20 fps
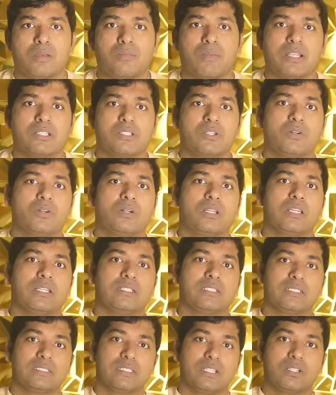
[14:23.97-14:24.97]
మ్యాచ్ లో కూడా ఇలా
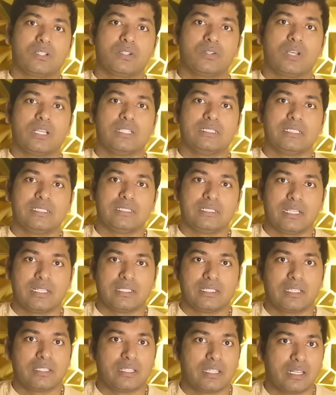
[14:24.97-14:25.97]
చేసినందుకు ఐసీసీ
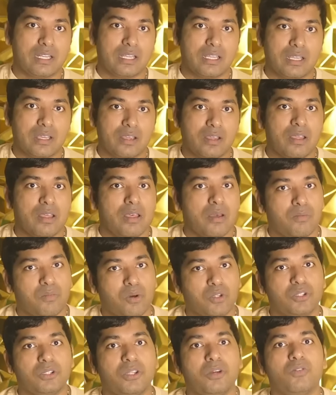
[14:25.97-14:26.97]
అయితే తన్ని
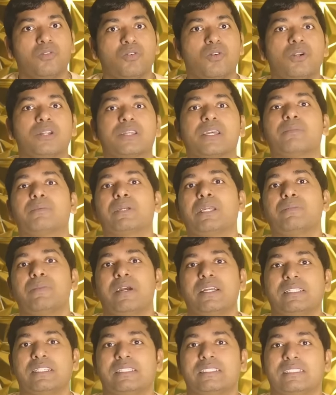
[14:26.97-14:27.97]
మొత్తం వరల్డ్ కప్ కే
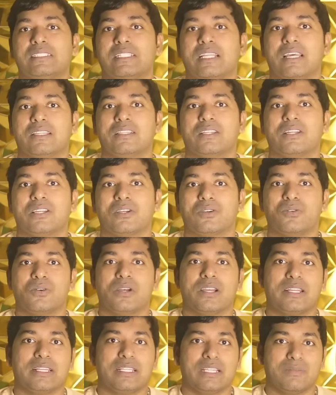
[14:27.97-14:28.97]
బ్యాన్ చేసింది అతను
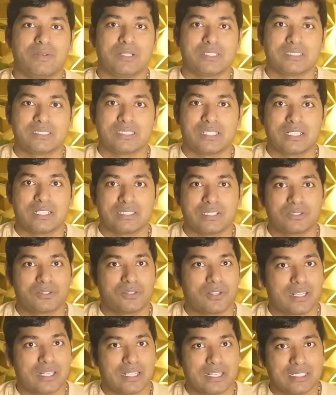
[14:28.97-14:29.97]
ఎక్కువగా ఇండియా మ్యాచెస్ సెలెక్ట్
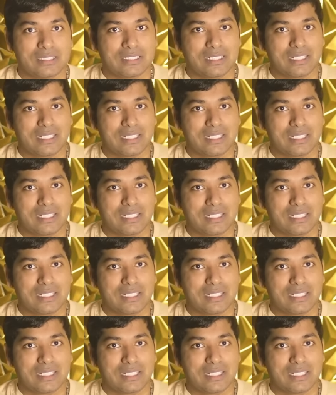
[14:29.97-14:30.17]
చేసుకోవడానికి రీజన్